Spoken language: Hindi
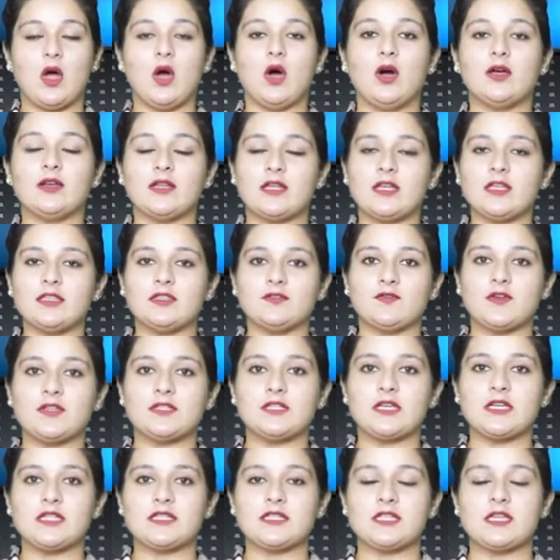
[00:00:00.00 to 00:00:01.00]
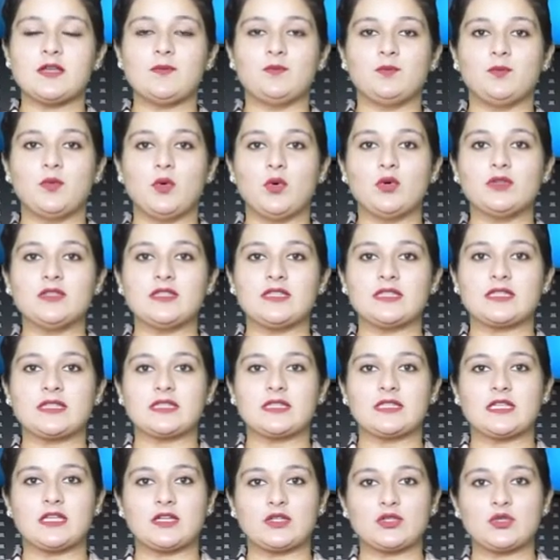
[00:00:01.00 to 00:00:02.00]
और इस वजह से बोन्स
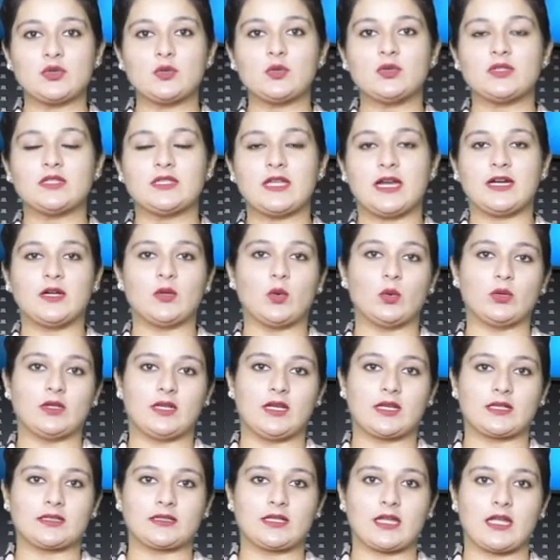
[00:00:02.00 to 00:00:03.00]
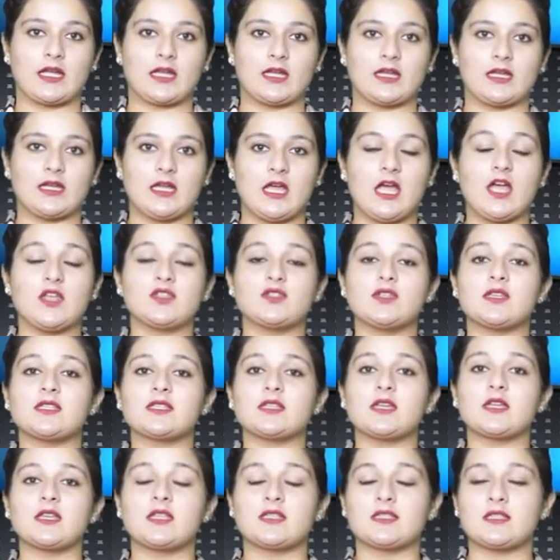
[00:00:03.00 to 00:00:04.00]
टिश्यू डेड होने लगते हैं
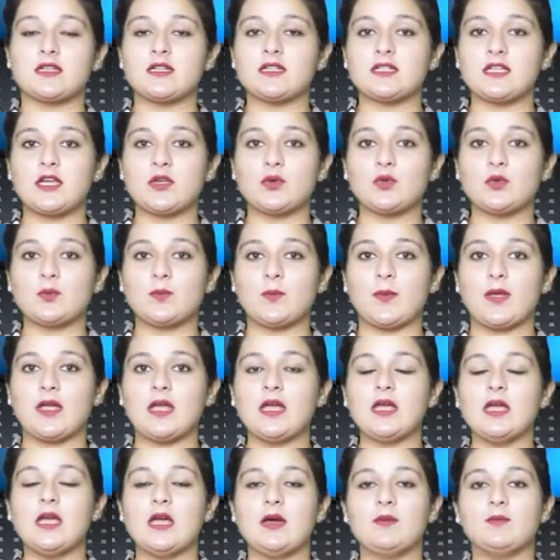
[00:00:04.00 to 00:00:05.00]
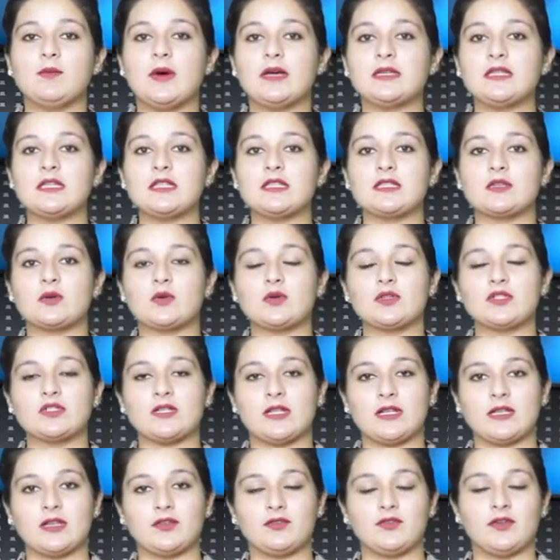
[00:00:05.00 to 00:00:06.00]
जिसके रिजल्ट के रूप में मरीज को
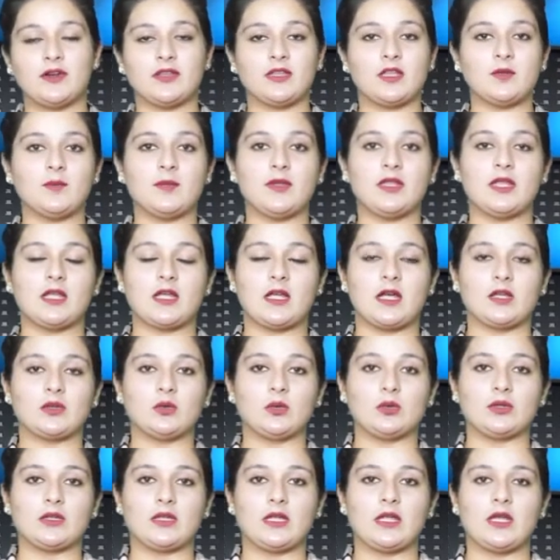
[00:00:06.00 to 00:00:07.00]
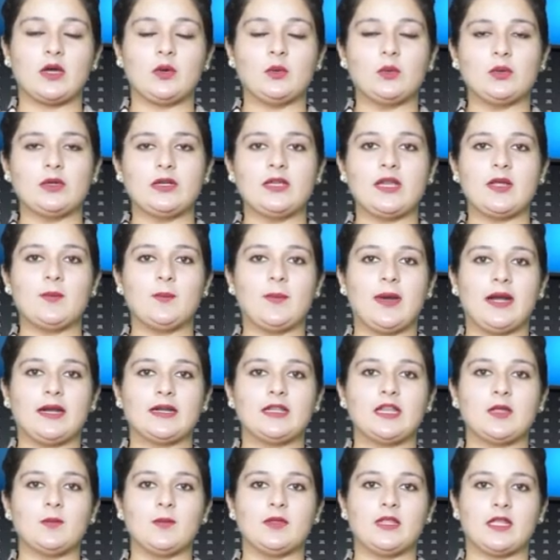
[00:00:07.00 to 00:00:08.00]
चलने फिरने में दिक्कत होती है उठने
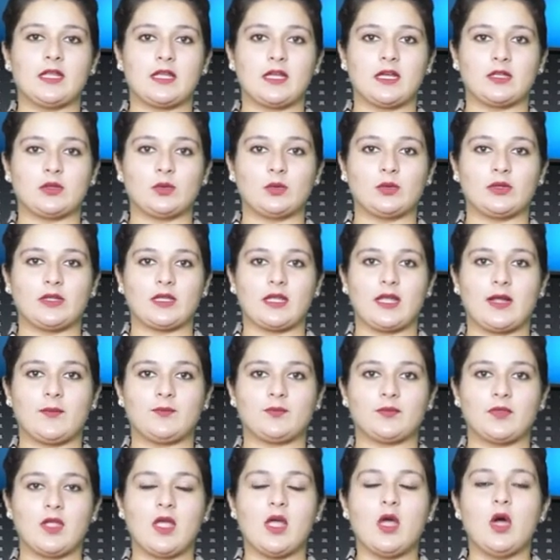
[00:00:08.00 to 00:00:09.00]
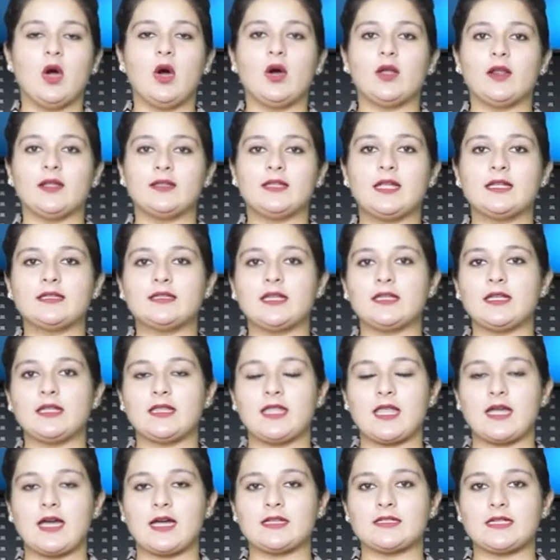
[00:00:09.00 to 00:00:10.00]
बैठने में दिक्कत होती है और अधिकतर ये
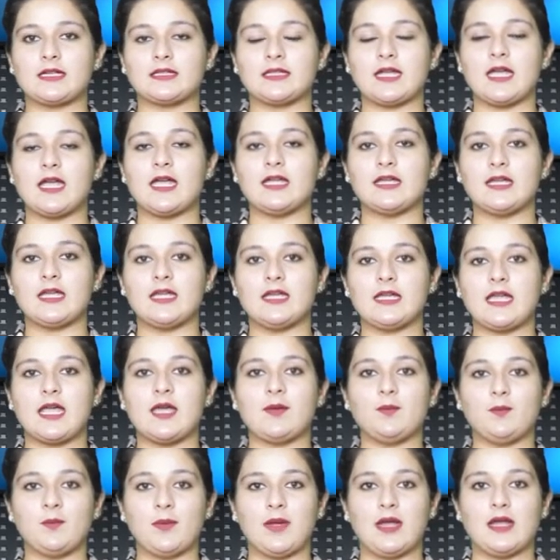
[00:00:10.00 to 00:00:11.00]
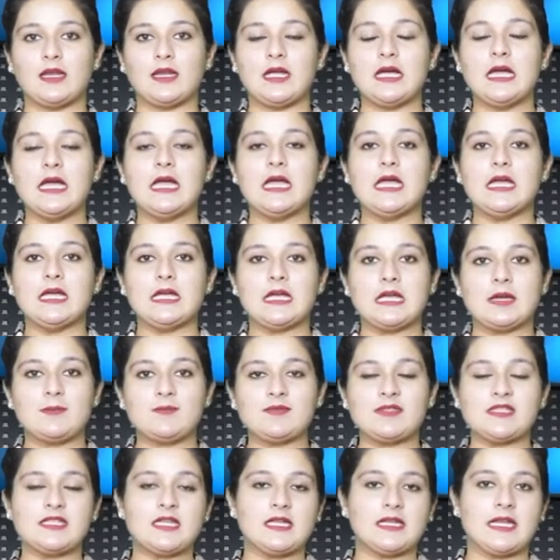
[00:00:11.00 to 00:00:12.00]
देखा जाता है कि ये पेन
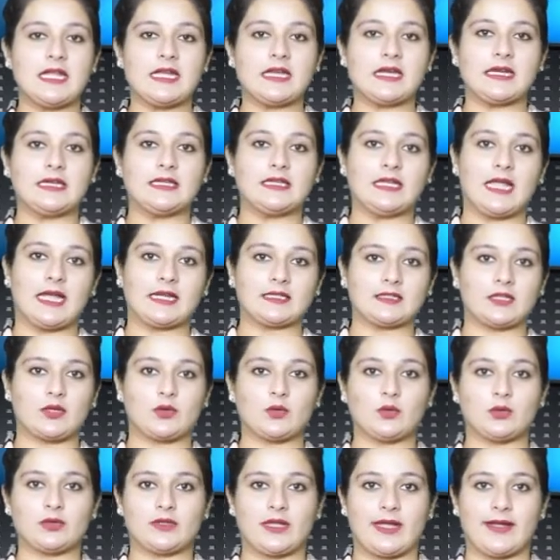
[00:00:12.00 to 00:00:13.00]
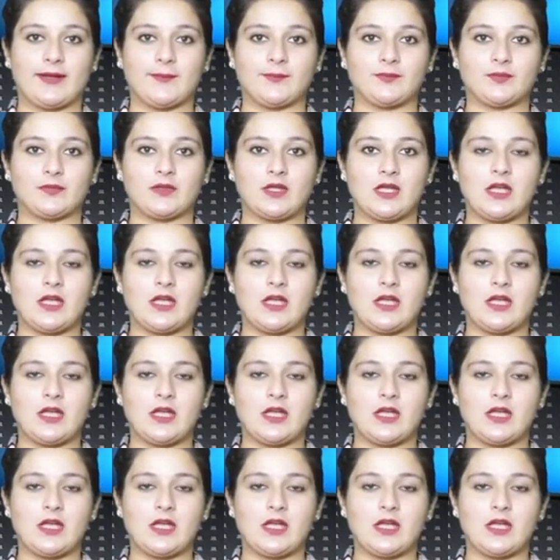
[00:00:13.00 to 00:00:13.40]
हिप से लेकर लेग तक होता है